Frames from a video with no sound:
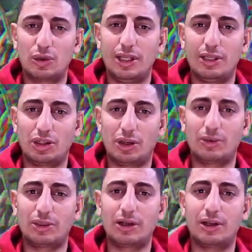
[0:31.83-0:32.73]
كل
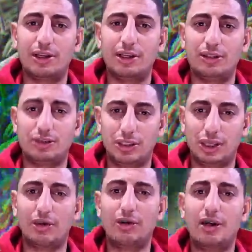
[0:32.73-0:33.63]
إشعارات القناة إن
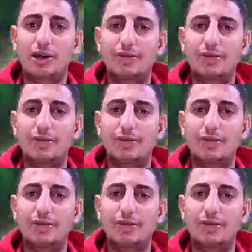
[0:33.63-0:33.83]
شاء الله